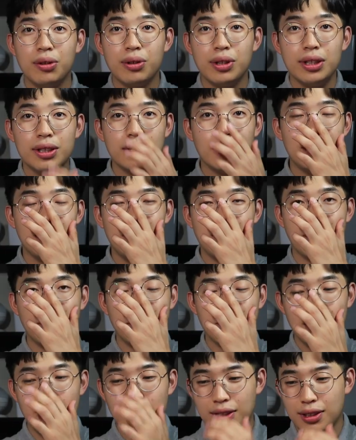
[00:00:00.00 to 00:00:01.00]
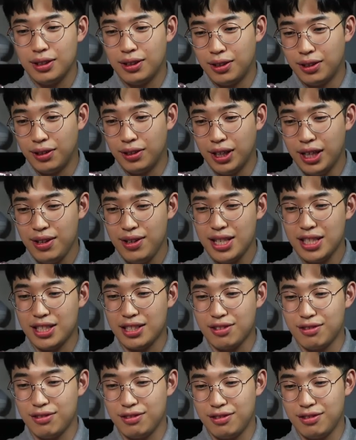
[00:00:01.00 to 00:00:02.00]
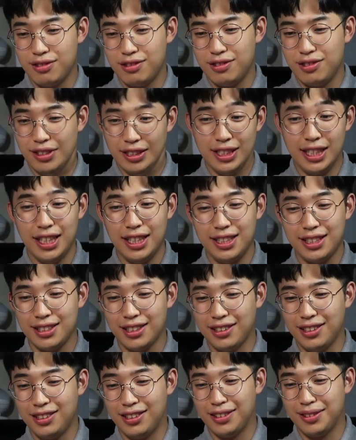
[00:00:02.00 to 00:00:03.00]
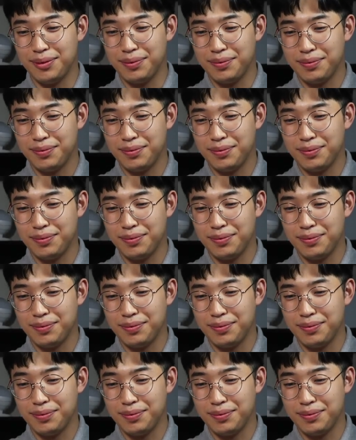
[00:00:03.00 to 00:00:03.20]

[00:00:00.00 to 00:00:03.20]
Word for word: 여기서 어, 해외 직구를 했어요